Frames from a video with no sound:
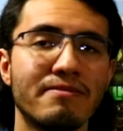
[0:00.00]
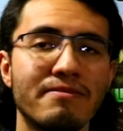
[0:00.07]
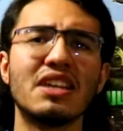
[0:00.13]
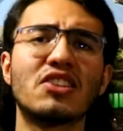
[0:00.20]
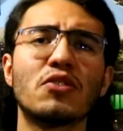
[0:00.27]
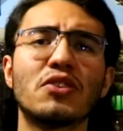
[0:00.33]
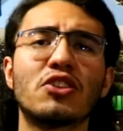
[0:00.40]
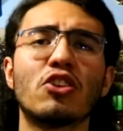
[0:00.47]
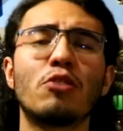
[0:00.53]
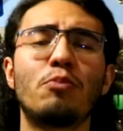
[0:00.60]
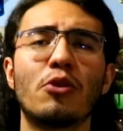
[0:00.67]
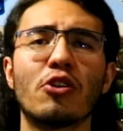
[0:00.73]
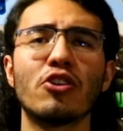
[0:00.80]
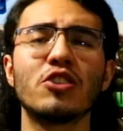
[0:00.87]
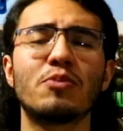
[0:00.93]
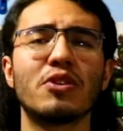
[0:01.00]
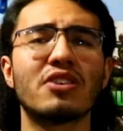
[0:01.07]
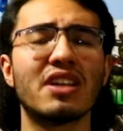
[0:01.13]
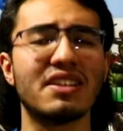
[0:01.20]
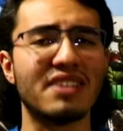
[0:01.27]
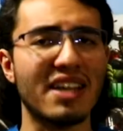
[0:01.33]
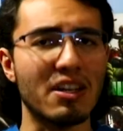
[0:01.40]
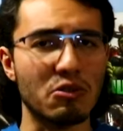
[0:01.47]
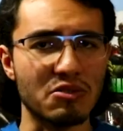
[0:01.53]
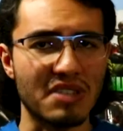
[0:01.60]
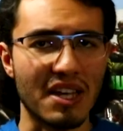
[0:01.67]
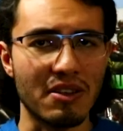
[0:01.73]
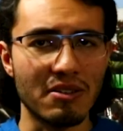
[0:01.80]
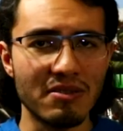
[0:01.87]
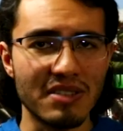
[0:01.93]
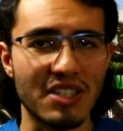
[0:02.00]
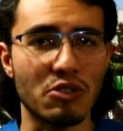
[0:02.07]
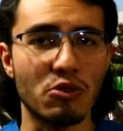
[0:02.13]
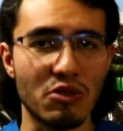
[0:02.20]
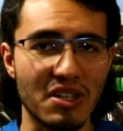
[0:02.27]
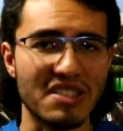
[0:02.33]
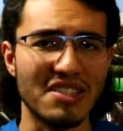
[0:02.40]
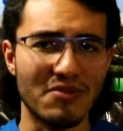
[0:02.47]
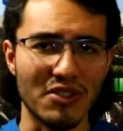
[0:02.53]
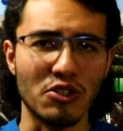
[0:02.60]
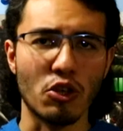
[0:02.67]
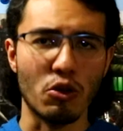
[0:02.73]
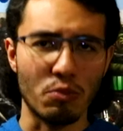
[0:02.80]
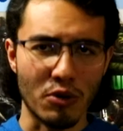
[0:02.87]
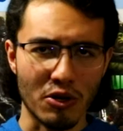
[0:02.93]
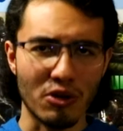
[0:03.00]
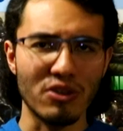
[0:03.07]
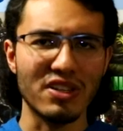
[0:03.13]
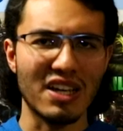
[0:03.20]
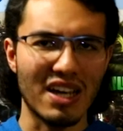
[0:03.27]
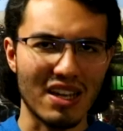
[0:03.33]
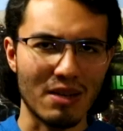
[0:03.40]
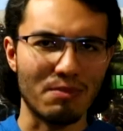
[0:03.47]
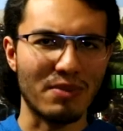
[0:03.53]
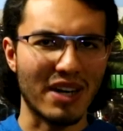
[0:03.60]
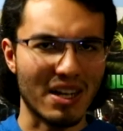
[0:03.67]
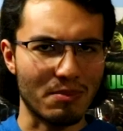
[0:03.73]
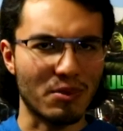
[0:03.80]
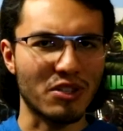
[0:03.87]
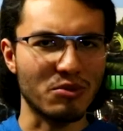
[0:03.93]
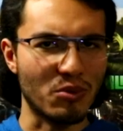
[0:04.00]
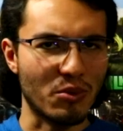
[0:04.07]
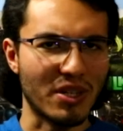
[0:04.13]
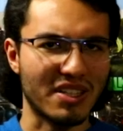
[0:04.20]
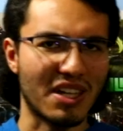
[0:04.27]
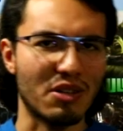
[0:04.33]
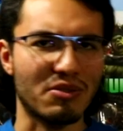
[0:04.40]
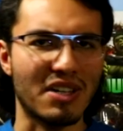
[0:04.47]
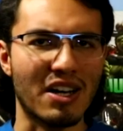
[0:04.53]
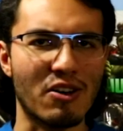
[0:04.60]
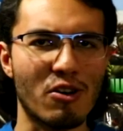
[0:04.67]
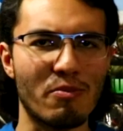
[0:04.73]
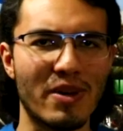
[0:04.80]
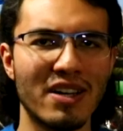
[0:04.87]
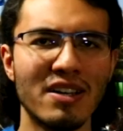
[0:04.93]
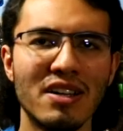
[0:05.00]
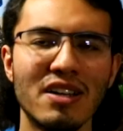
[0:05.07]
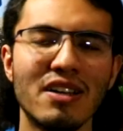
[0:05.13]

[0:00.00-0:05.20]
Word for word: Y esto fue todo por hoy, espero que les haya gustado. Les juro que sí fue todo por hoy, ya para el próximo voy a traer otra ropa.